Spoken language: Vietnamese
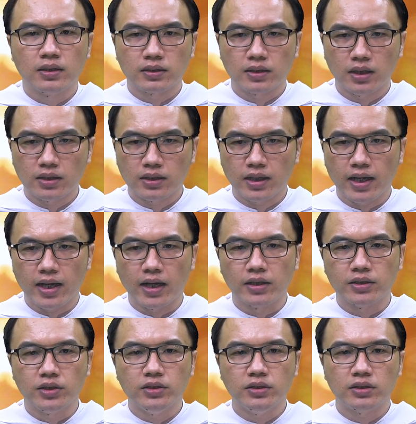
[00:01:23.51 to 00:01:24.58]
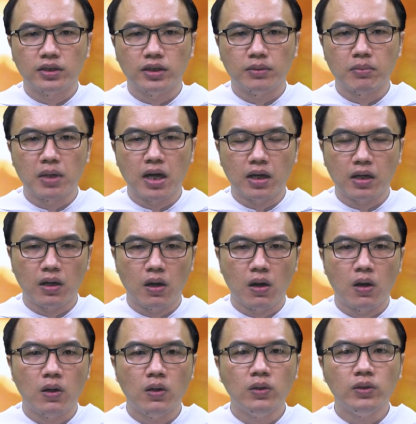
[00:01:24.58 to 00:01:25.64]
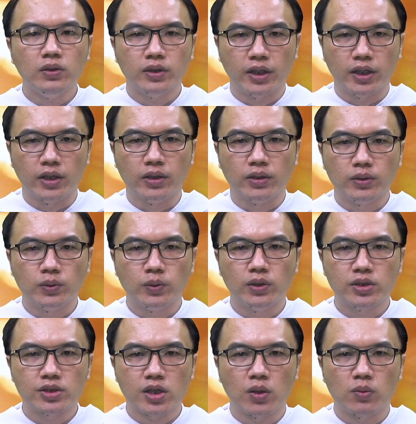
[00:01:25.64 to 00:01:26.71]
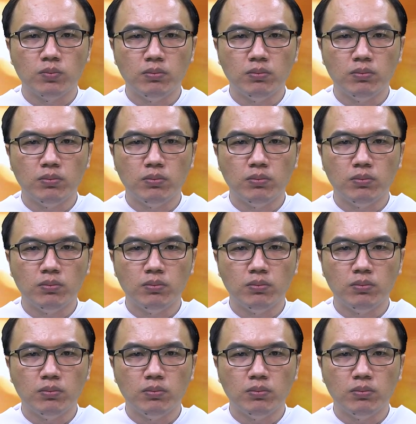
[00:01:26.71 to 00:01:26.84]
tất cả những gì bà có để nuôi sống